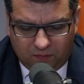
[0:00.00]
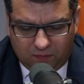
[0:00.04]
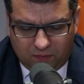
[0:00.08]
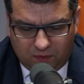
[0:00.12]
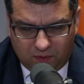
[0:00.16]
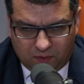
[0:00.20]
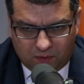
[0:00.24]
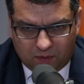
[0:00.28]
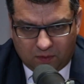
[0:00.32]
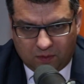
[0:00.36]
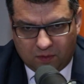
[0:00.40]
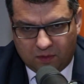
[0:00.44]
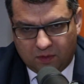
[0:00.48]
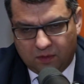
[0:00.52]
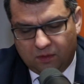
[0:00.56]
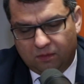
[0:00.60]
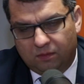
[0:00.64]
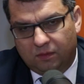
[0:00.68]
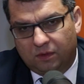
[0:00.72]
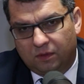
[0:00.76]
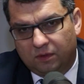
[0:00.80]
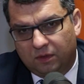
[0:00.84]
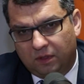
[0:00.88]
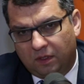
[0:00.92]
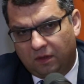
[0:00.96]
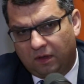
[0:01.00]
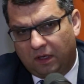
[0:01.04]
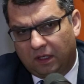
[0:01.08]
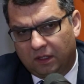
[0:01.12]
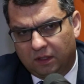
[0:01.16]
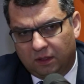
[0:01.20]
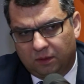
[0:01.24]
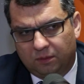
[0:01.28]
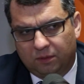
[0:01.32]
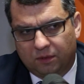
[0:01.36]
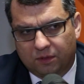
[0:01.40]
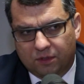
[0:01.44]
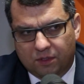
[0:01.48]
w związku z tym no nie
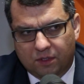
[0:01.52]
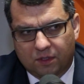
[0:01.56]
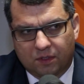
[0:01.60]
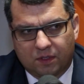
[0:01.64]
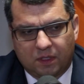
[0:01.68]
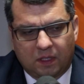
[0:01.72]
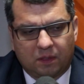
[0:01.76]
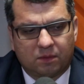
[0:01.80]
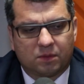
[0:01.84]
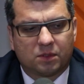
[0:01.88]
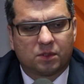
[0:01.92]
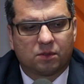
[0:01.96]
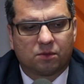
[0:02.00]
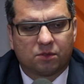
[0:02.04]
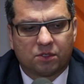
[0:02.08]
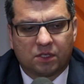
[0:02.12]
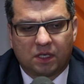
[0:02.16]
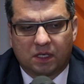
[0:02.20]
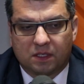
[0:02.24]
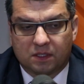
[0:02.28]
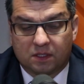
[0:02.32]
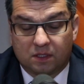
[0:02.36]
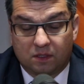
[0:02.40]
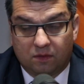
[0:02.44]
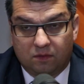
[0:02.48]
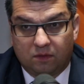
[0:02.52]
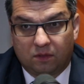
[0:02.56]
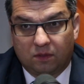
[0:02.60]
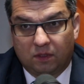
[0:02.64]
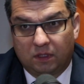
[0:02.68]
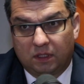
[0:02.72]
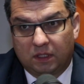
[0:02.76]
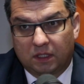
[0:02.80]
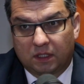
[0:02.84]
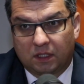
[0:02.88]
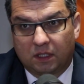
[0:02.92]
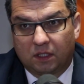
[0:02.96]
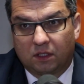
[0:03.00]
wiadomo, czy tam są szanse w
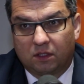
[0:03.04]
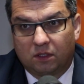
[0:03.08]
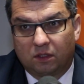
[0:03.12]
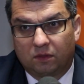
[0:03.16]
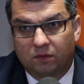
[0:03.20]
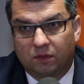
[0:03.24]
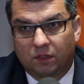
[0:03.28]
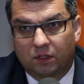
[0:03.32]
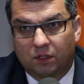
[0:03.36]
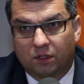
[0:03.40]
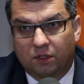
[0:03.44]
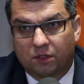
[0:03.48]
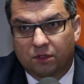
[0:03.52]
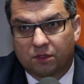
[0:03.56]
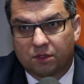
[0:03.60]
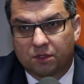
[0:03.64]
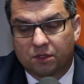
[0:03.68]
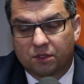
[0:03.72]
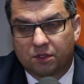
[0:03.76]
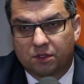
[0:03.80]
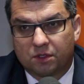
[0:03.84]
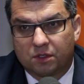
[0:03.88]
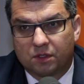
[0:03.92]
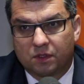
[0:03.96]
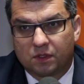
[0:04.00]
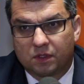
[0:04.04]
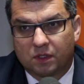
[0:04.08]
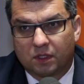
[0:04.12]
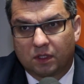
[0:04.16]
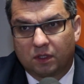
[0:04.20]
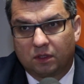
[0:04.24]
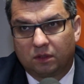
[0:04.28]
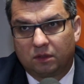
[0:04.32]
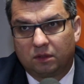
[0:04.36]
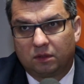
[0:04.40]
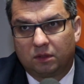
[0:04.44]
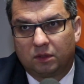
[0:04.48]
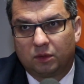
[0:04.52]
ogóle na jakiekolwiek korzyści z
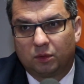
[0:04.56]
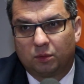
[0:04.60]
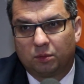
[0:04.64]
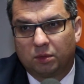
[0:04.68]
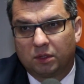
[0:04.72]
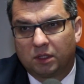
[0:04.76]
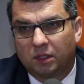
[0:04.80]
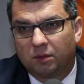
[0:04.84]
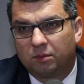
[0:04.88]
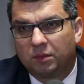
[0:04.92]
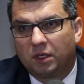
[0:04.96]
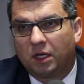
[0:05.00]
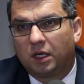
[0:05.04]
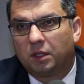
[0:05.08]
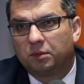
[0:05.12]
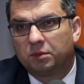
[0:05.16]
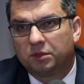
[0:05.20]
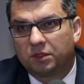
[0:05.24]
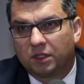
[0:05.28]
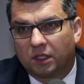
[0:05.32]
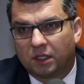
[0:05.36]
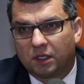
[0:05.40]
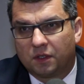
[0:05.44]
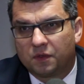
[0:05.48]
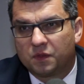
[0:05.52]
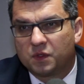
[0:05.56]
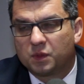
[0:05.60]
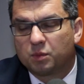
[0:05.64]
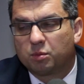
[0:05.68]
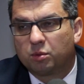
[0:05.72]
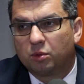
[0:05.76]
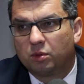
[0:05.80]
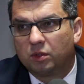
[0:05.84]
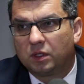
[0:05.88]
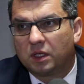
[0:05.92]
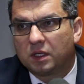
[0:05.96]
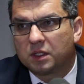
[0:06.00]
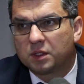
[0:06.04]
tego tytułu, bo tam miała być jakaś
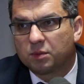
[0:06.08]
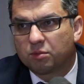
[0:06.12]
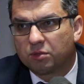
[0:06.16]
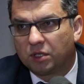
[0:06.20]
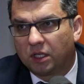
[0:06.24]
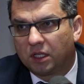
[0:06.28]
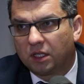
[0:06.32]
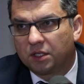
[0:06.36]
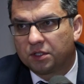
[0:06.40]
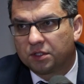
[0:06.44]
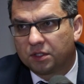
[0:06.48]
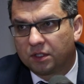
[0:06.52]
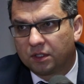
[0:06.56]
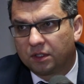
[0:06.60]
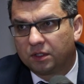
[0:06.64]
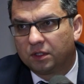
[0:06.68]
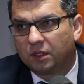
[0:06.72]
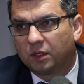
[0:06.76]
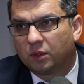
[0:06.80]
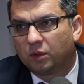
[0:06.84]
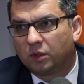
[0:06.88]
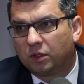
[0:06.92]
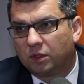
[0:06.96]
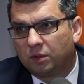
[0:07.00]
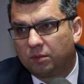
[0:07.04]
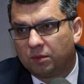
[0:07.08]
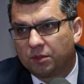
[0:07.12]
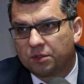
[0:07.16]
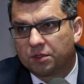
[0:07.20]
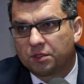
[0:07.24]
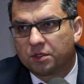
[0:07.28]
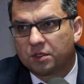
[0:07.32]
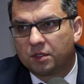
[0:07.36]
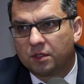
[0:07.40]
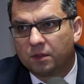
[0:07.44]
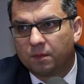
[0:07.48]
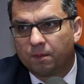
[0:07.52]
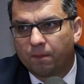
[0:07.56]
wspólna sprzedaż tych
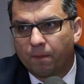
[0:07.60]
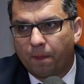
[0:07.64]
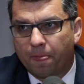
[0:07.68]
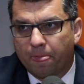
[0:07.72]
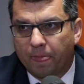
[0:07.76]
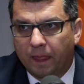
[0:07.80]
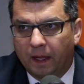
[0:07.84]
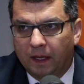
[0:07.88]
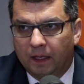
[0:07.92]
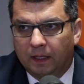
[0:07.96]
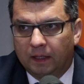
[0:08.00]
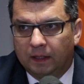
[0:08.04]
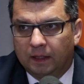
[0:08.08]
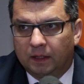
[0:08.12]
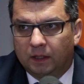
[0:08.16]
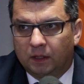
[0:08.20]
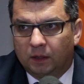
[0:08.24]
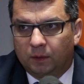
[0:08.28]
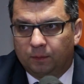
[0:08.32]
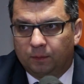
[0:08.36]
nieruchomości. Plus kwestia